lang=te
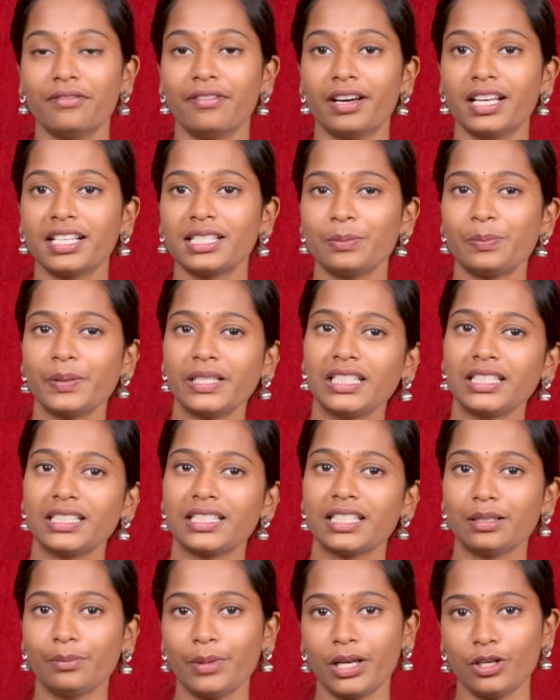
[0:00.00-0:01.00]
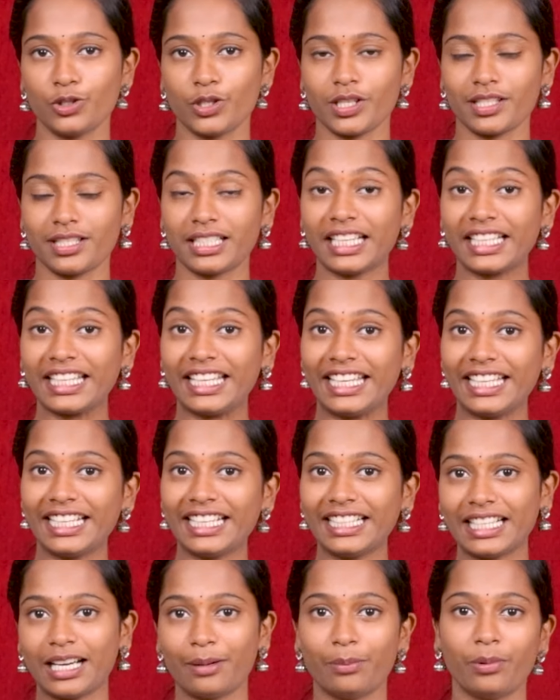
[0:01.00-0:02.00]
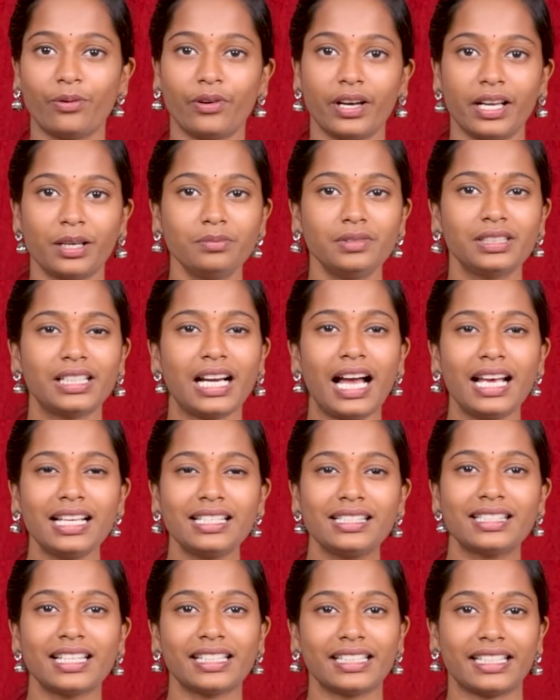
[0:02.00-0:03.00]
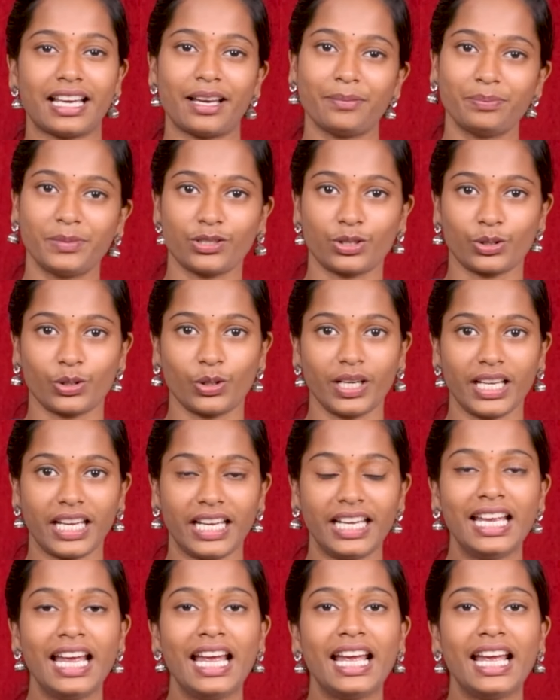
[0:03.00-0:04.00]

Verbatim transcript: వరుసపెట్టి సినిమాలు చేసిన కిరణ్ అభవరం కాస్త గ్యాప్ తీసుకొని